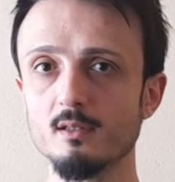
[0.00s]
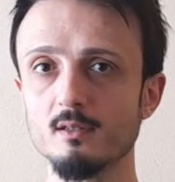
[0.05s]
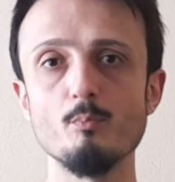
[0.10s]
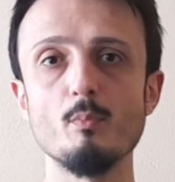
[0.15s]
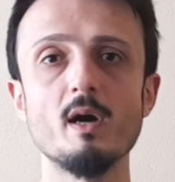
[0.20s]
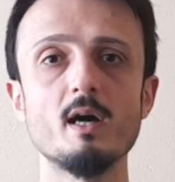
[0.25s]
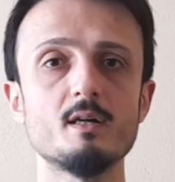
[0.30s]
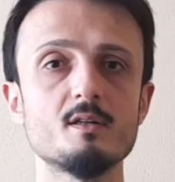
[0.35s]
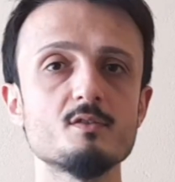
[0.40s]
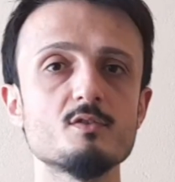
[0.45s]

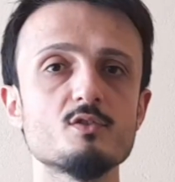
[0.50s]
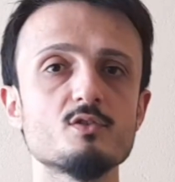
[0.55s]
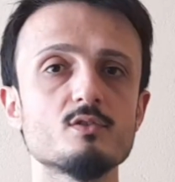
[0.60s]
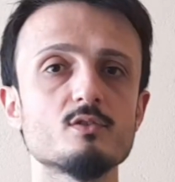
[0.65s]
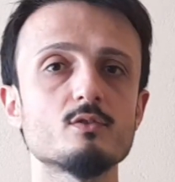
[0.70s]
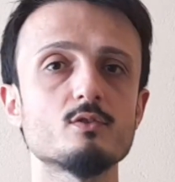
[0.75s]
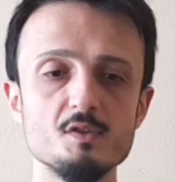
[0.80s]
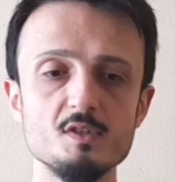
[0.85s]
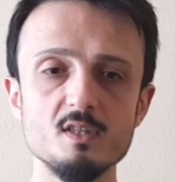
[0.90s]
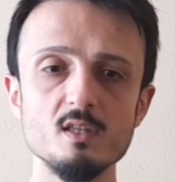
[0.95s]
MERS,
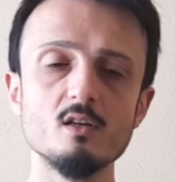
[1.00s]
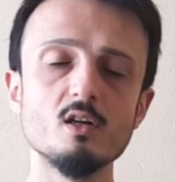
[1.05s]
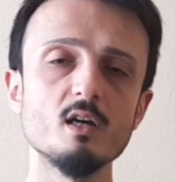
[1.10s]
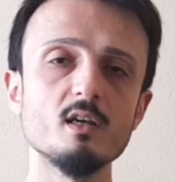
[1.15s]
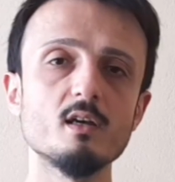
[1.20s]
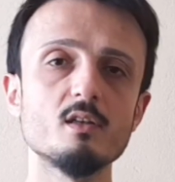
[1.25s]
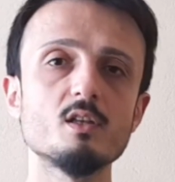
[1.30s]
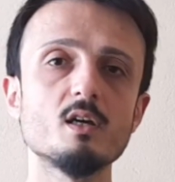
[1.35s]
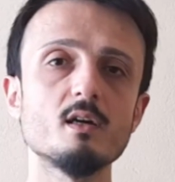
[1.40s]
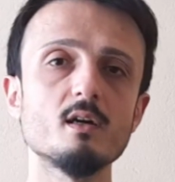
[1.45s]
Zika
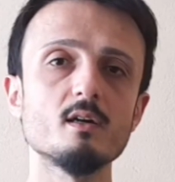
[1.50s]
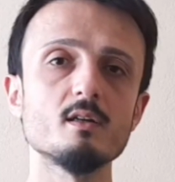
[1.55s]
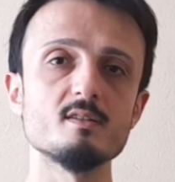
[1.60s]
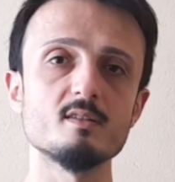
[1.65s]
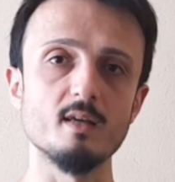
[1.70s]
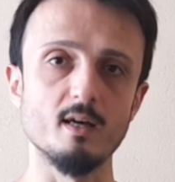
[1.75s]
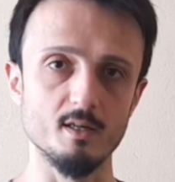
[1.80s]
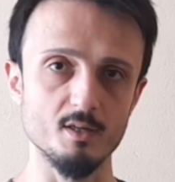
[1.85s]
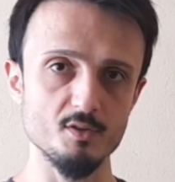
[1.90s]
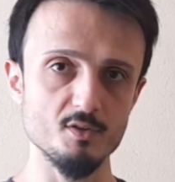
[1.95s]
ya da
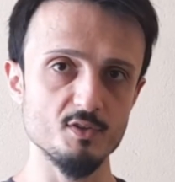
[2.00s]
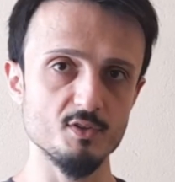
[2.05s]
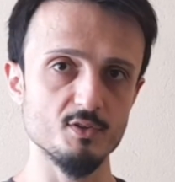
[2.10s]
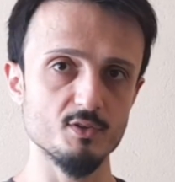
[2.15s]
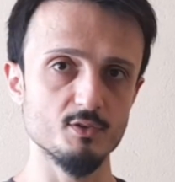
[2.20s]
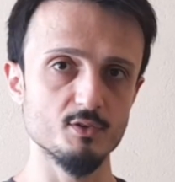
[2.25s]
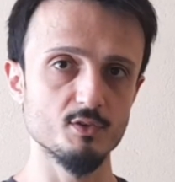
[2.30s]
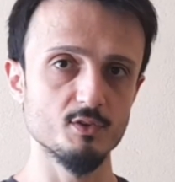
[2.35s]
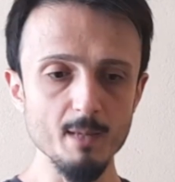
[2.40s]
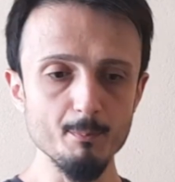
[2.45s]

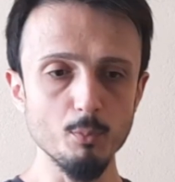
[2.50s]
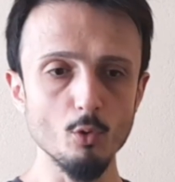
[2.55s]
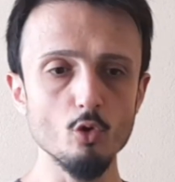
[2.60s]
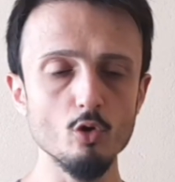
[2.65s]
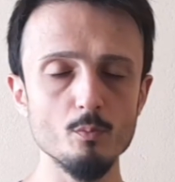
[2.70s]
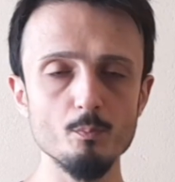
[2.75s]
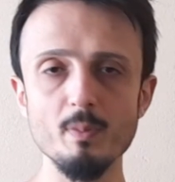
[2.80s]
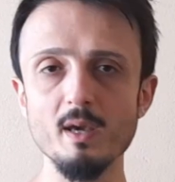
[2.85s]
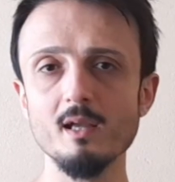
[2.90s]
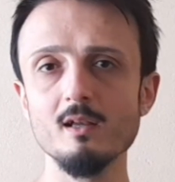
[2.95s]
SARS hep
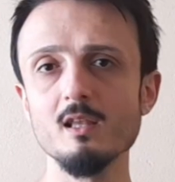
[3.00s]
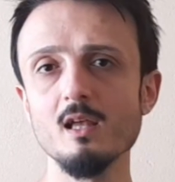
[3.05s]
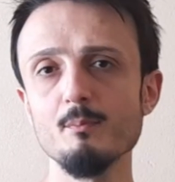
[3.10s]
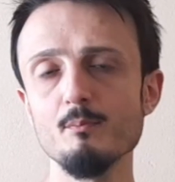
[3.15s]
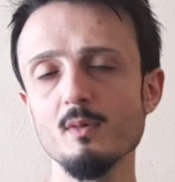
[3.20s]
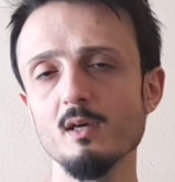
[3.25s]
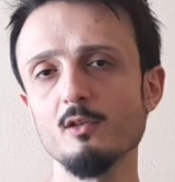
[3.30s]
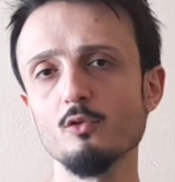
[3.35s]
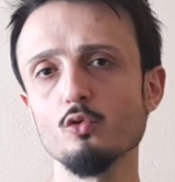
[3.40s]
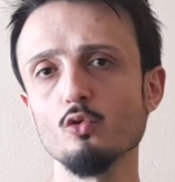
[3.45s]
o
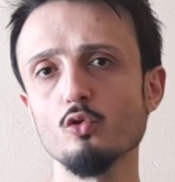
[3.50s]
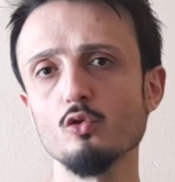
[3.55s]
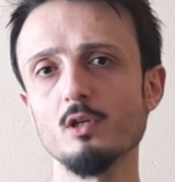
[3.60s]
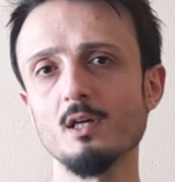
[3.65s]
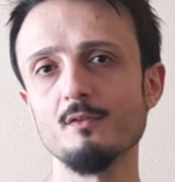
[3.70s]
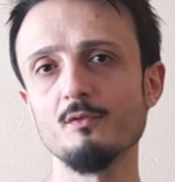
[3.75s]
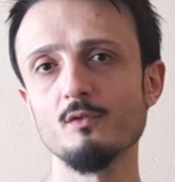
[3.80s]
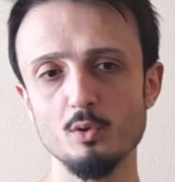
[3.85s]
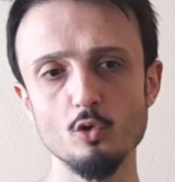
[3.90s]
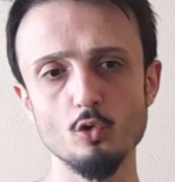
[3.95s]
beklenmekte
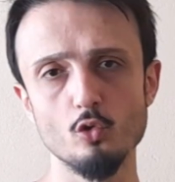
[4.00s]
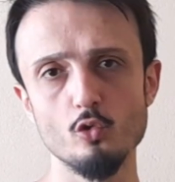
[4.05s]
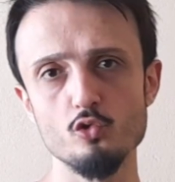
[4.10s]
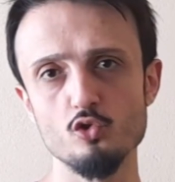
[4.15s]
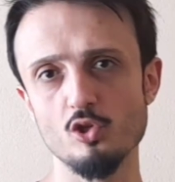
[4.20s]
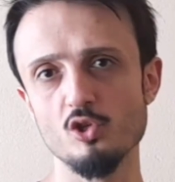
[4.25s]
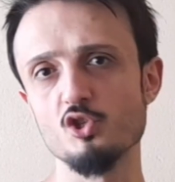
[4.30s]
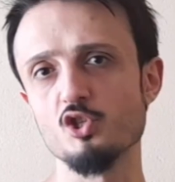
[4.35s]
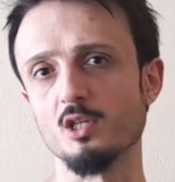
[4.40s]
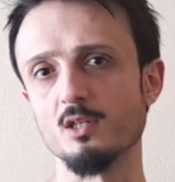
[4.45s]
olan
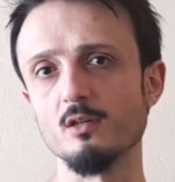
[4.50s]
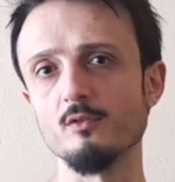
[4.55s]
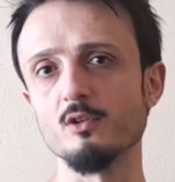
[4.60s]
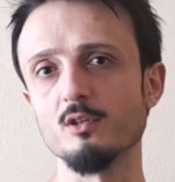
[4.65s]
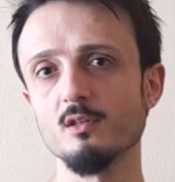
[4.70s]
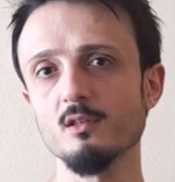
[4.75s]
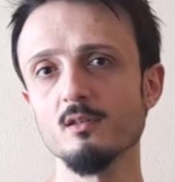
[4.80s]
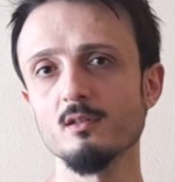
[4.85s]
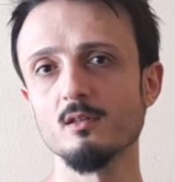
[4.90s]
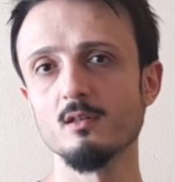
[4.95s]
biyolojik
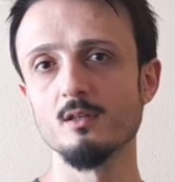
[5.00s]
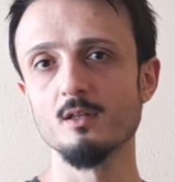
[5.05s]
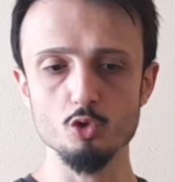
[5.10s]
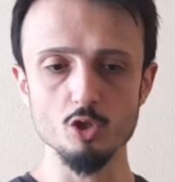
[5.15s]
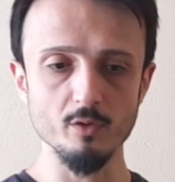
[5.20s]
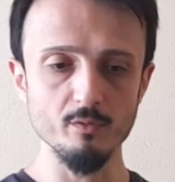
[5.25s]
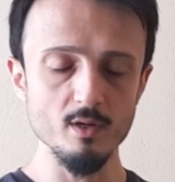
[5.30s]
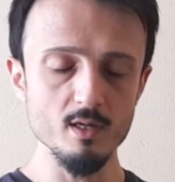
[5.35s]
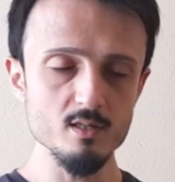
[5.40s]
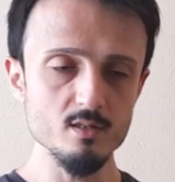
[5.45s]
canavarın bu
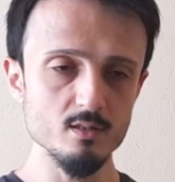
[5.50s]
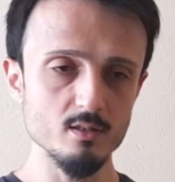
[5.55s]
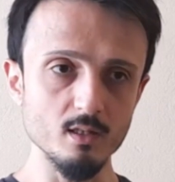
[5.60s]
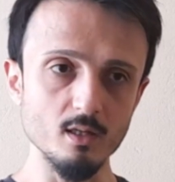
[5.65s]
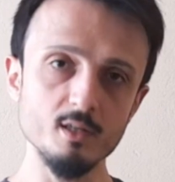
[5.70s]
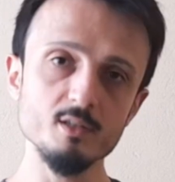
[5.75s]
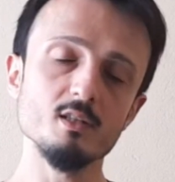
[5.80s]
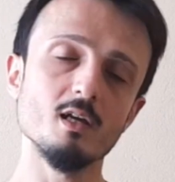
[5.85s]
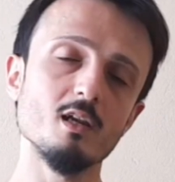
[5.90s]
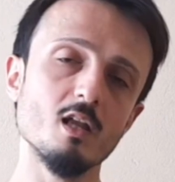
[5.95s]
sefer
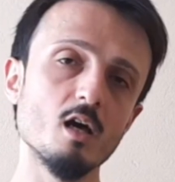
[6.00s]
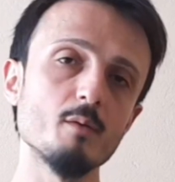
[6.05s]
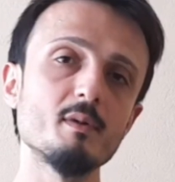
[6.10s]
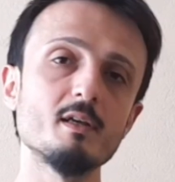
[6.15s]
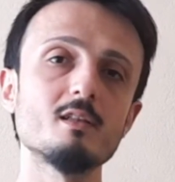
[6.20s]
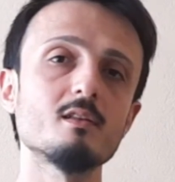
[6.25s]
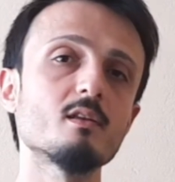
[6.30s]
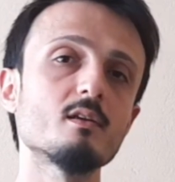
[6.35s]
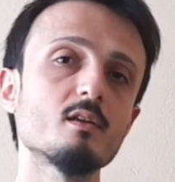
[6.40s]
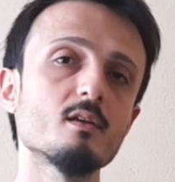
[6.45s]
yakın
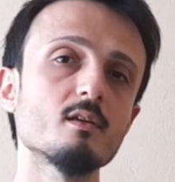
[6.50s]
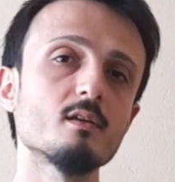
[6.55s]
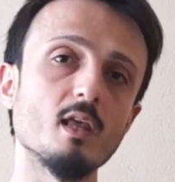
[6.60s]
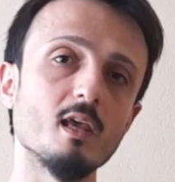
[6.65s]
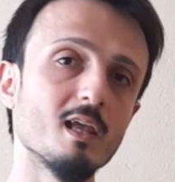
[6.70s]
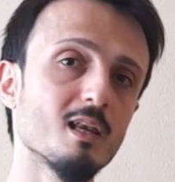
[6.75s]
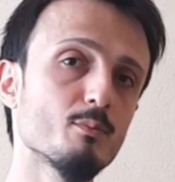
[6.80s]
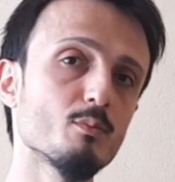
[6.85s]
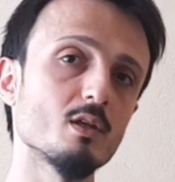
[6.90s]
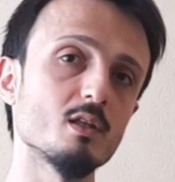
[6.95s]
alametleri
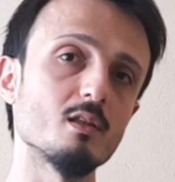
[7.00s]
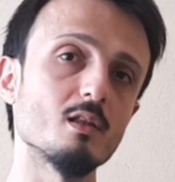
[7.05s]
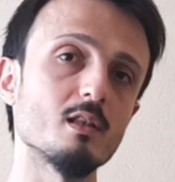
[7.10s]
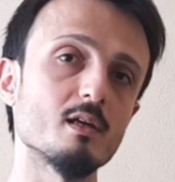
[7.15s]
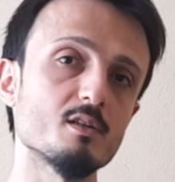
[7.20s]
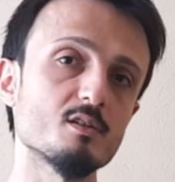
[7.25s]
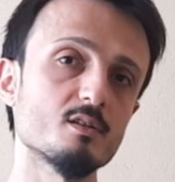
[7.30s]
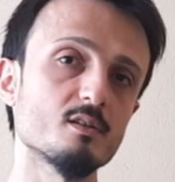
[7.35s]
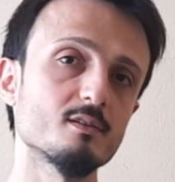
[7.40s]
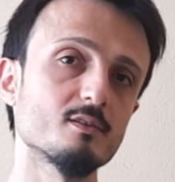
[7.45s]
değil
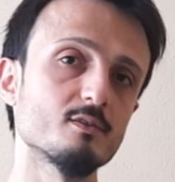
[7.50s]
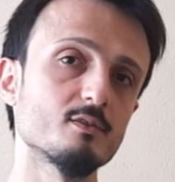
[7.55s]
miydiler?